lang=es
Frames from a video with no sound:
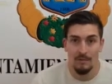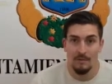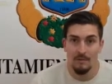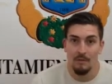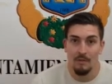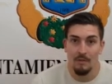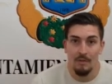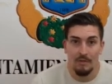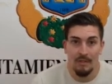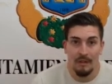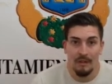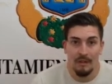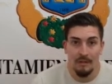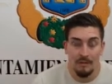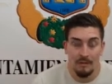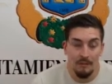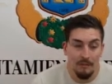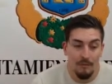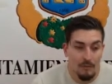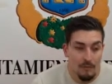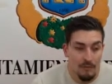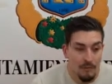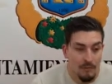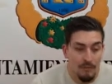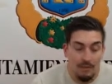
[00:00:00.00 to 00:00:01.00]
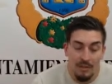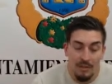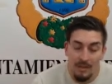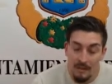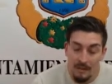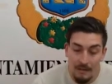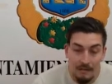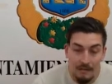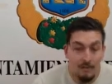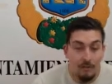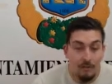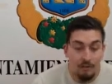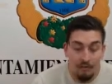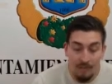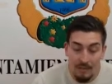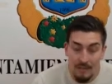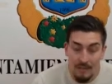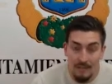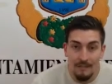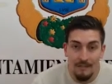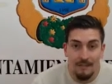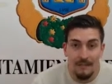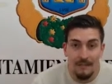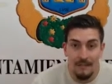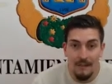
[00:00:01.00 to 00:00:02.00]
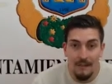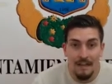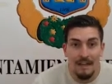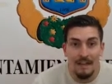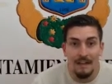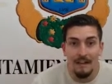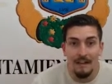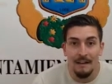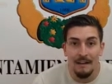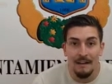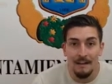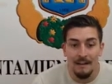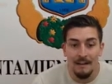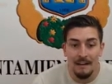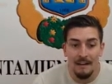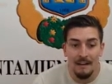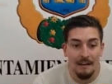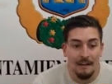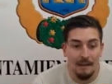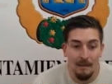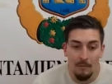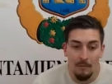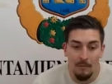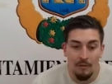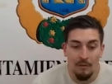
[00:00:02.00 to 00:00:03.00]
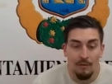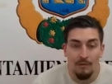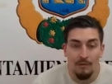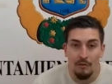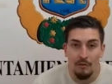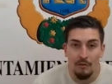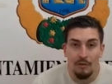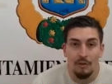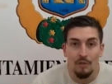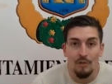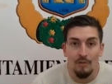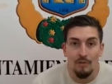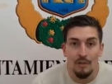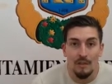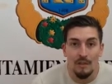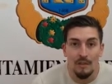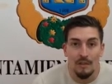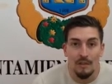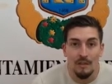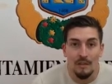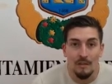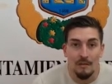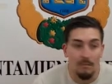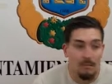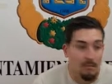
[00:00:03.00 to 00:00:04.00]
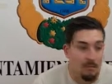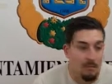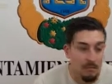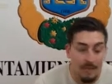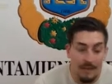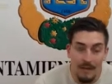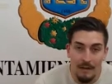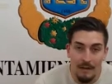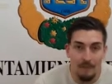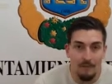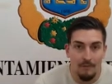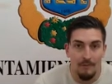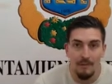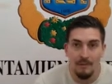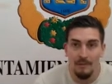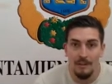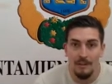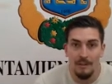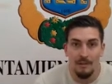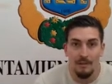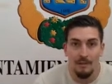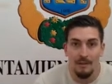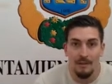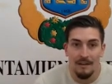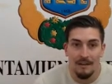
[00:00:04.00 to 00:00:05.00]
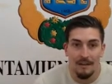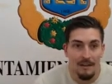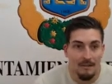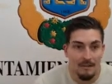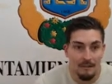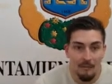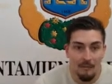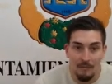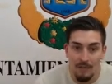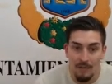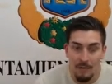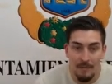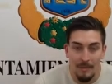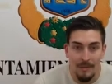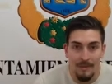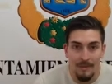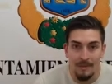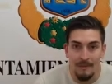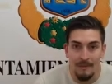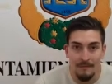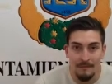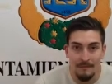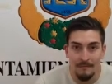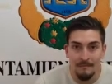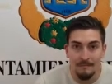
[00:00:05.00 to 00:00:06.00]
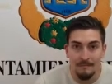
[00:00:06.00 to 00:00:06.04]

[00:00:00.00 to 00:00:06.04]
Entonces, nosotros, quien se tenía que arriesgar éramos nosotros y pues mira, nos ha salido bien en la segunda parte.